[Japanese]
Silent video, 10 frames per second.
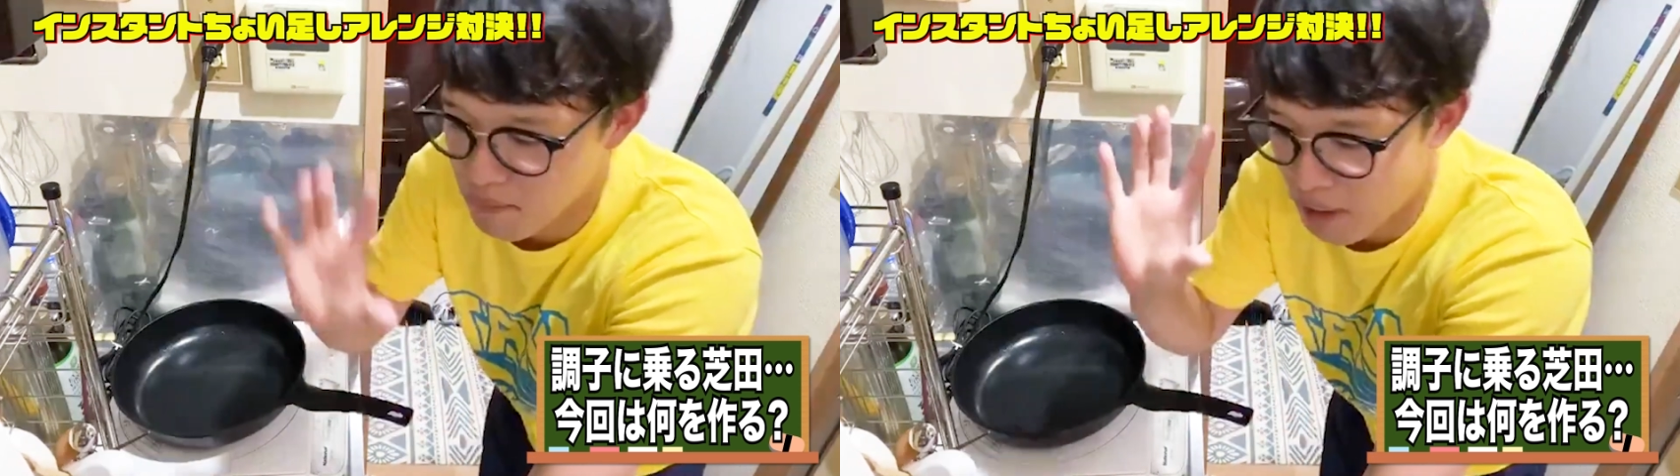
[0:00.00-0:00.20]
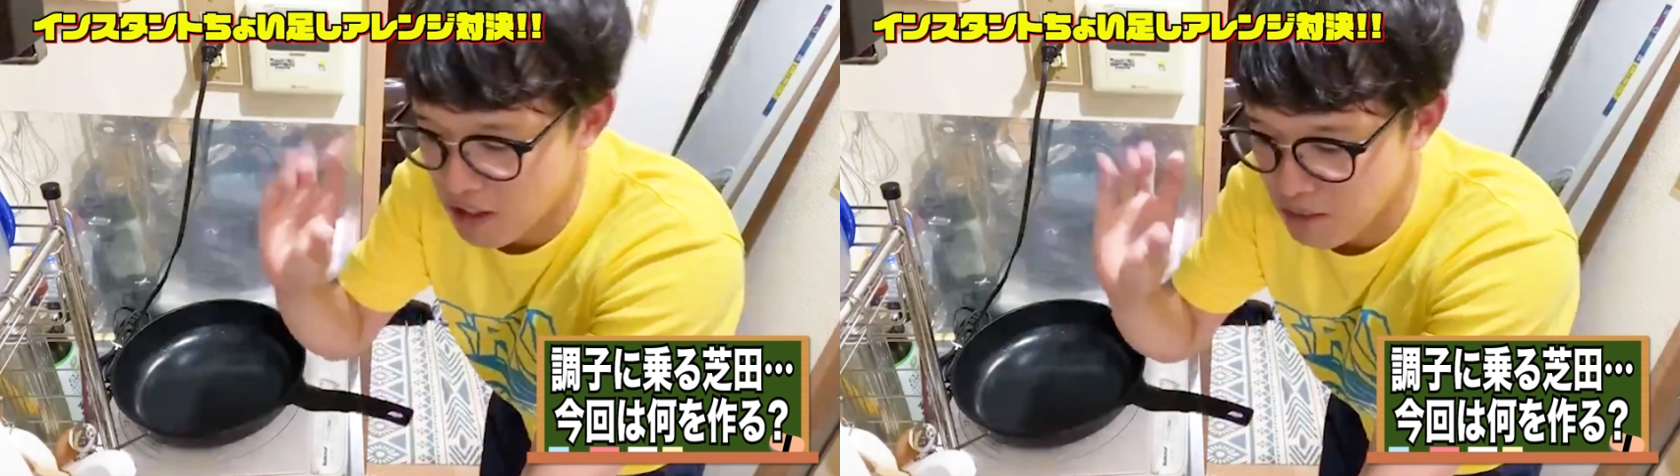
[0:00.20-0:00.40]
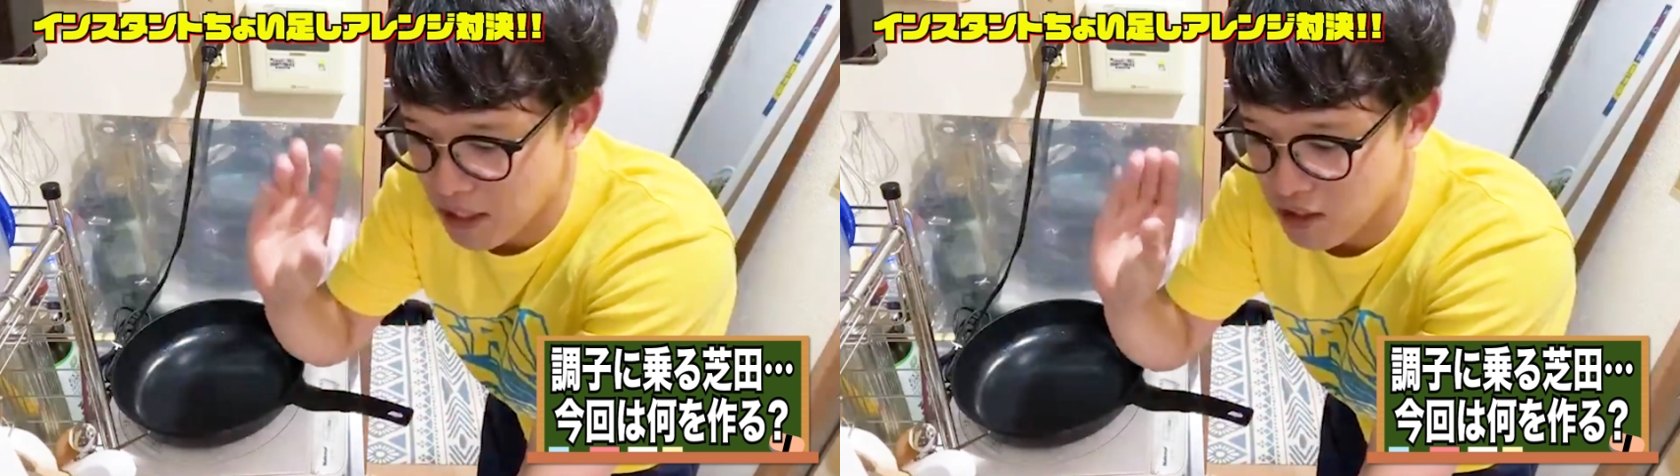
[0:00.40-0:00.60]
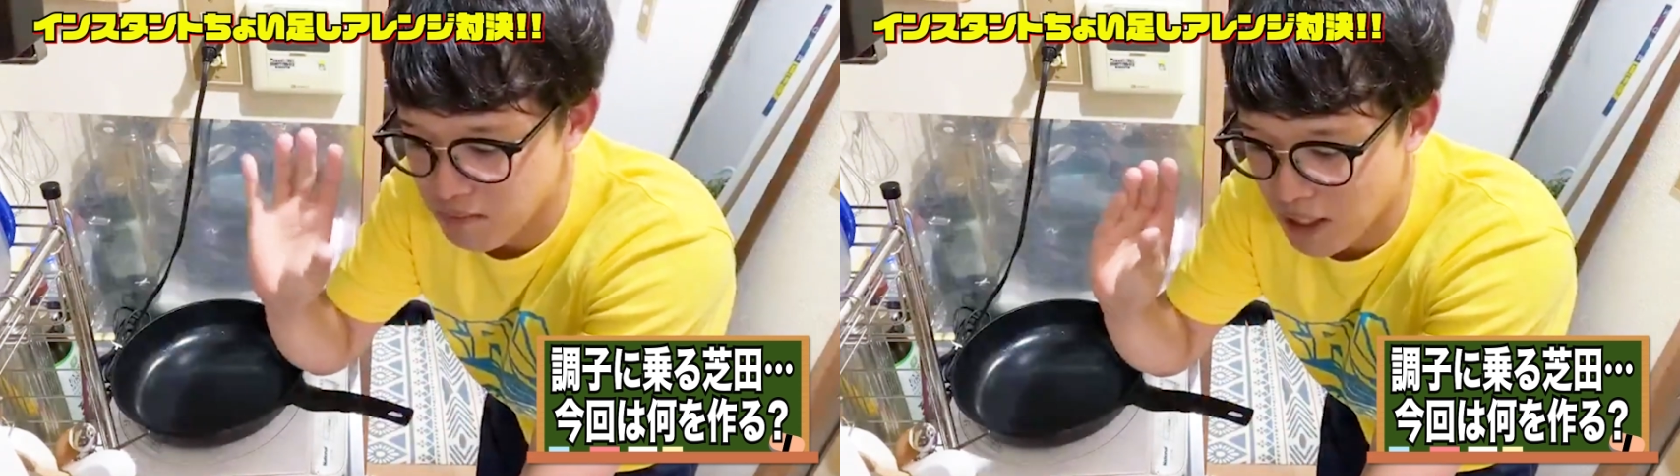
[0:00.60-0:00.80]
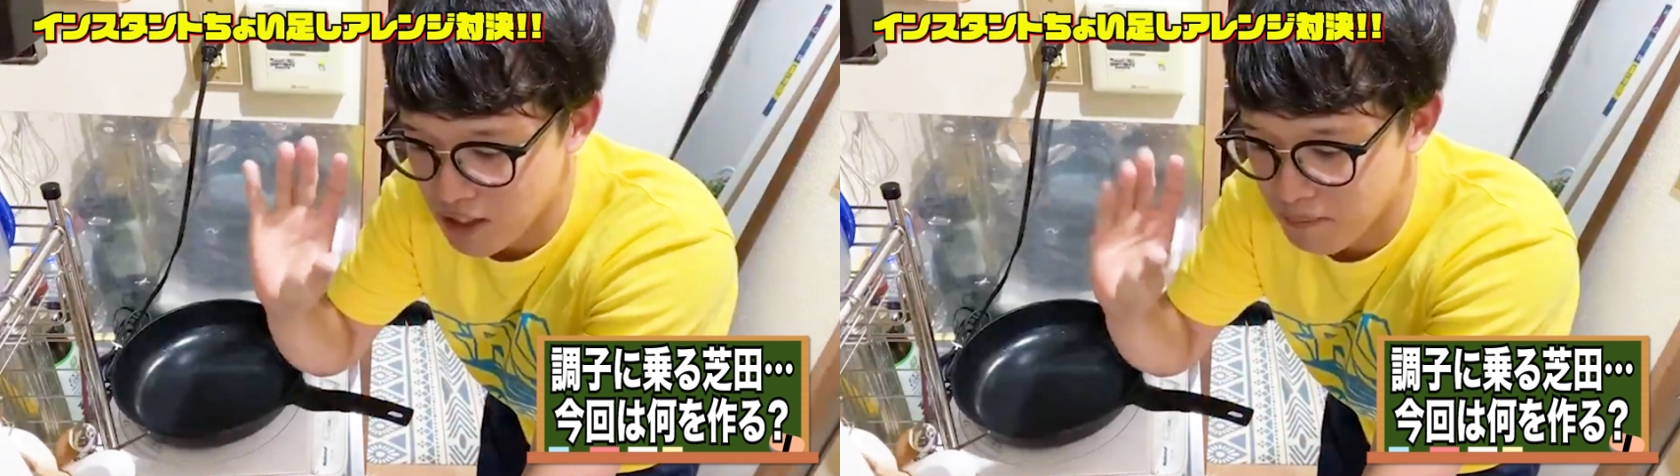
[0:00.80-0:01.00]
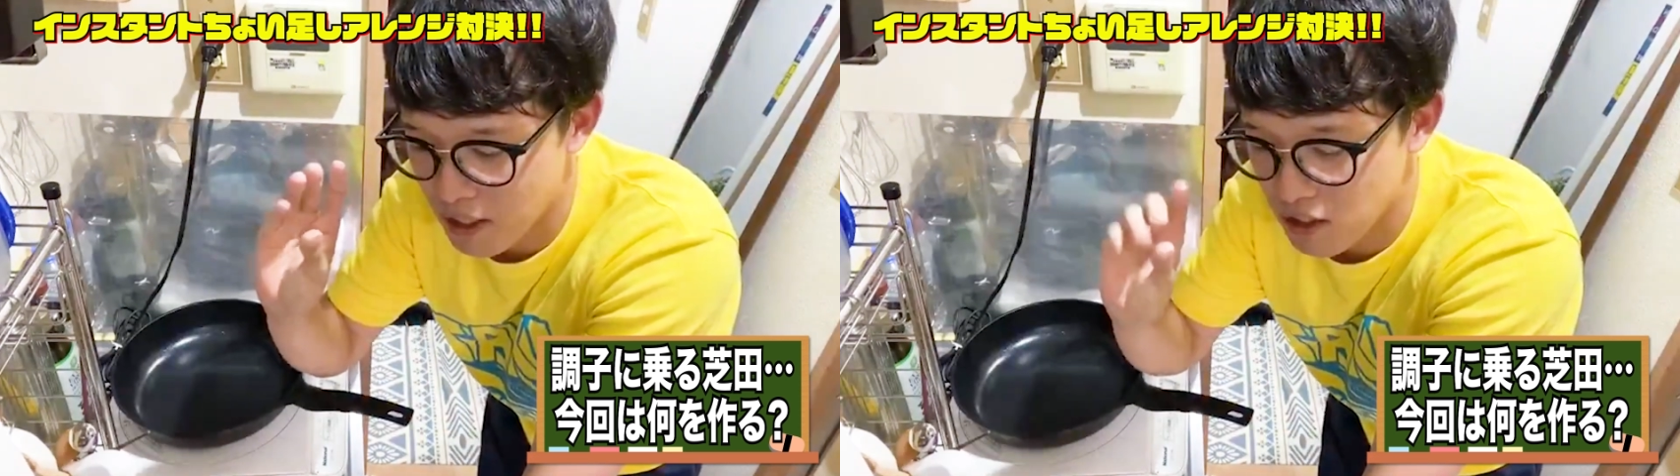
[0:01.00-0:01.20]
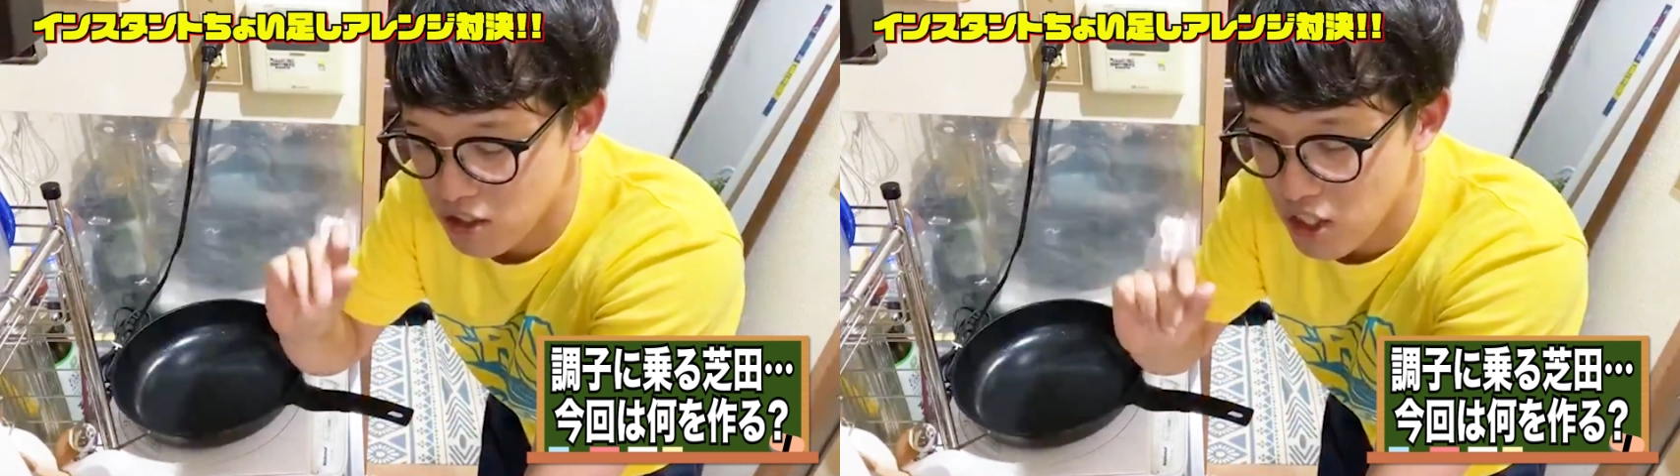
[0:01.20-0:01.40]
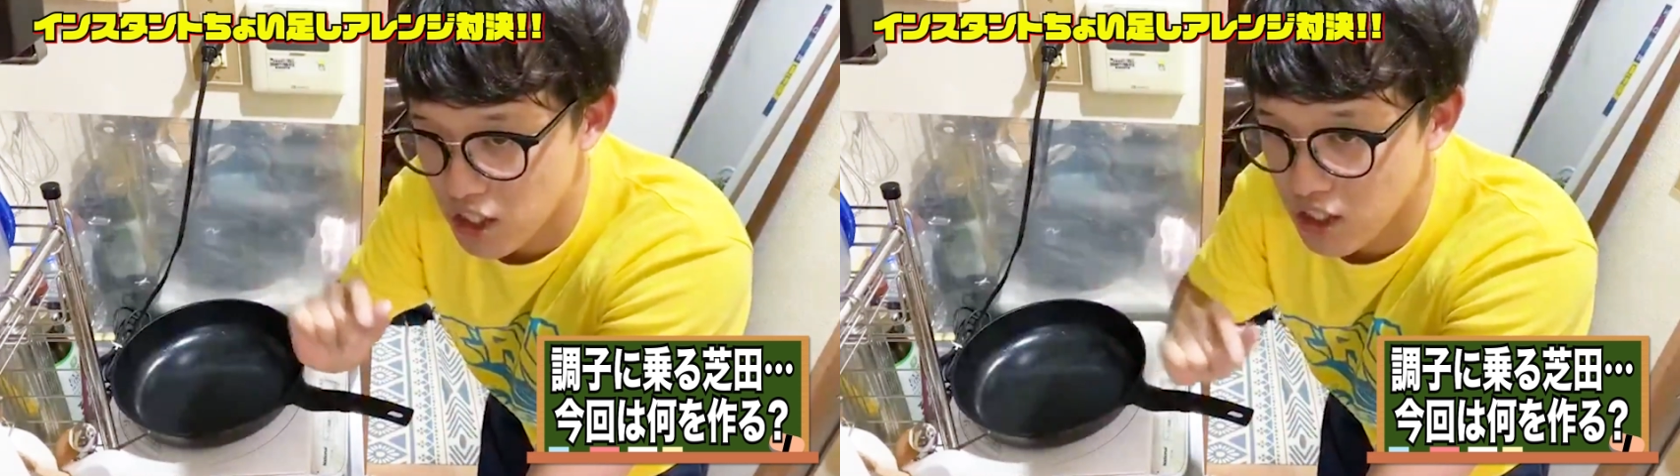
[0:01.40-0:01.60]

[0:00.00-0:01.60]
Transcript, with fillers: パフパフパフパフ。